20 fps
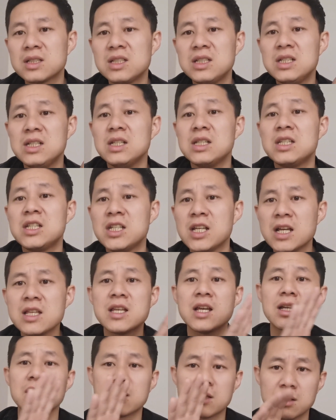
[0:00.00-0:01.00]
几
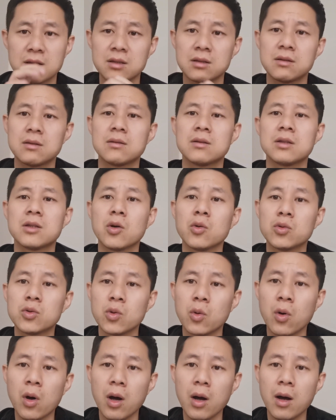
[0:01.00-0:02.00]
千年都
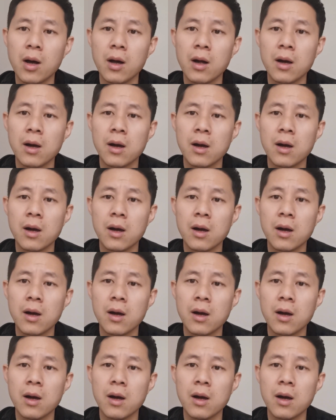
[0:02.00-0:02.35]
多。